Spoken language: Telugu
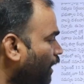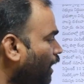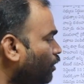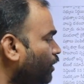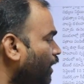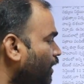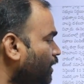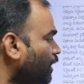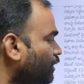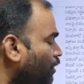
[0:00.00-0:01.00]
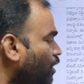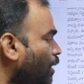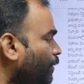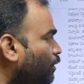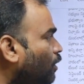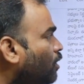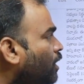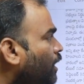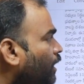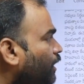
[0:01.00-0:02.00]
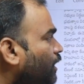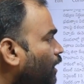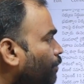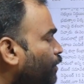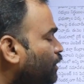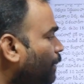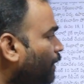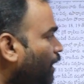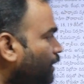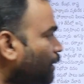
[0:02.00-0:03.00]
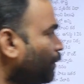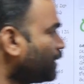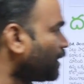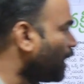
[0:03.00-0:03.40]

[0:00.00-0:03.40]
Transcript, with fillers: తెలంగాణలో ఏడాది ఎన్నికలు జరిగిన నేపథ్యంలో ఇది బీజేపీకి కాస్త ప్లస్